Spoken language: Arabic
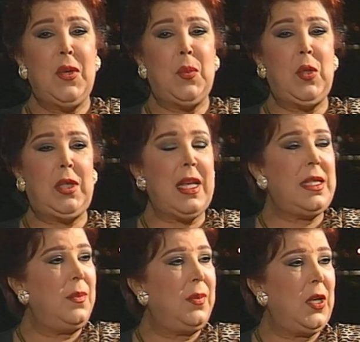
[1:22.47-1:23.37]

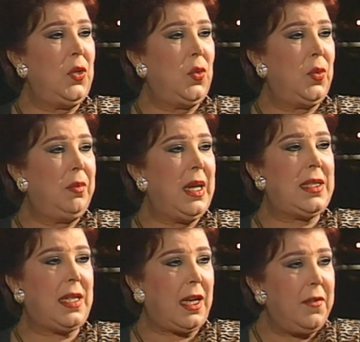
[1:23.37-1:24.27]
ملتزم بانه ما
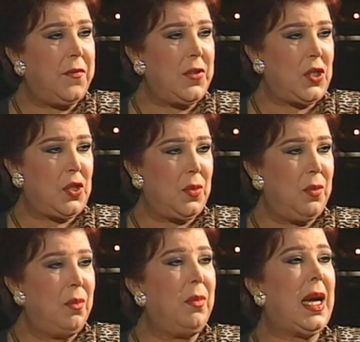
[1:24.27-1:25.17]
يستخفش
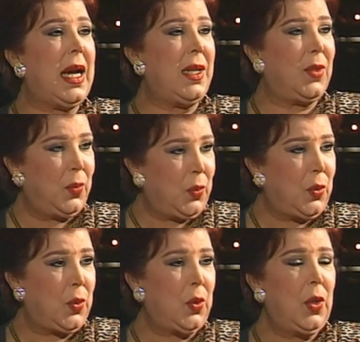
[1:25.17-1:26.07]
بعقل
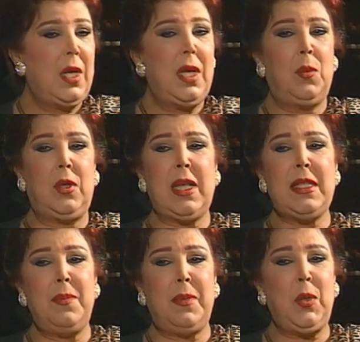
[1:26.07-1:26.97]
جمهوره
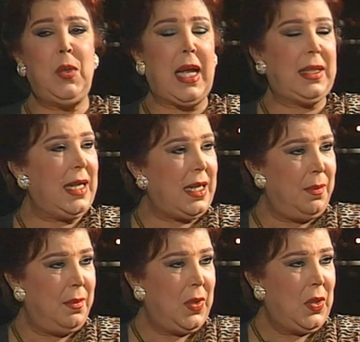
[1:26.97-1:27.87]
ملتزم بانه
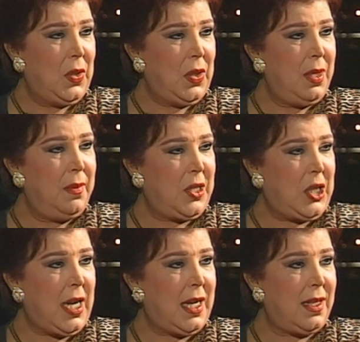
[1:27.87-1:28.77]
يحترم آه،
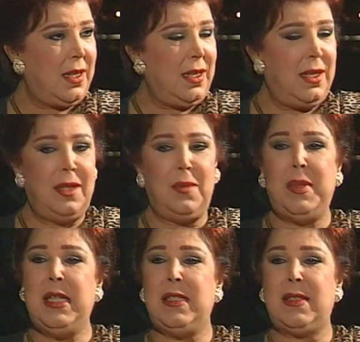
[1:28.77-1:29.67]
مشاعر
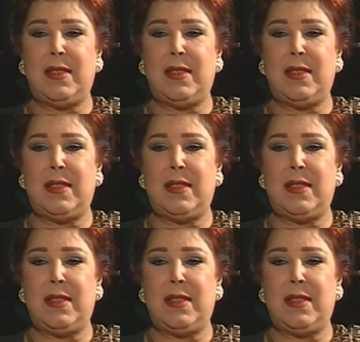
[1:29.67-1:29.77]
البنت